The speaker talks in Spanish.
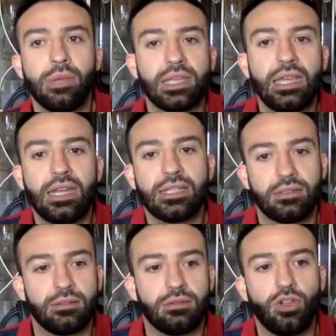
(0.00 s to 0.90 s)

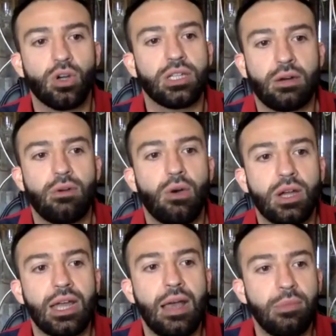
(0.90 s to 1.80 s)
quieres, yo que trabajo
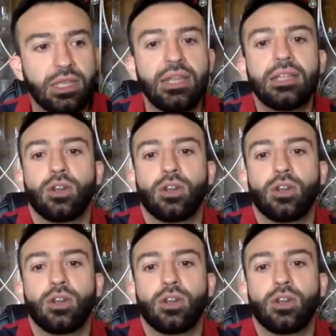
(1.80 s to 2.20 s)
acá, me quieres